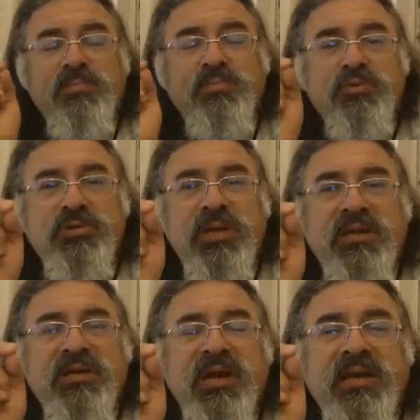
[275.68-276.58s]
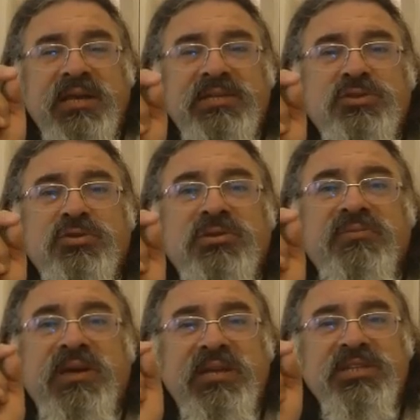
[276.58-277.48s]
Bunlar
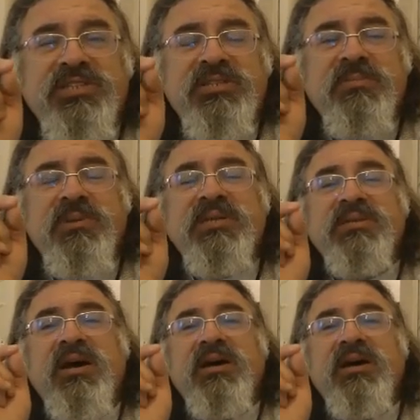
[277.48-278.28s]
ereksiyonda ve ilişkide biraz